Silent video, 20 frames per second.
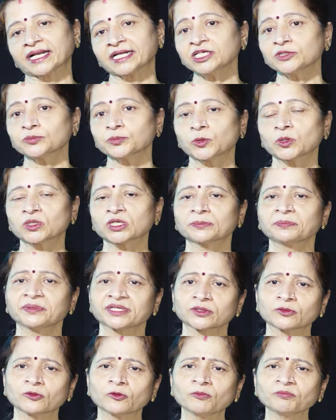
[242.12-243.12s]
கரண்டு போன
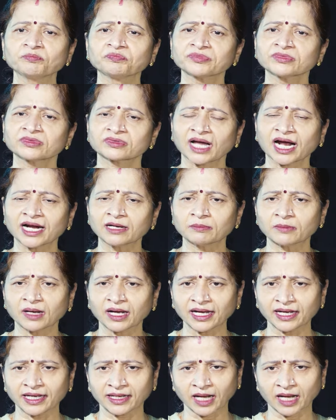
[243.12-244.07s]
பிறகும் தான் ம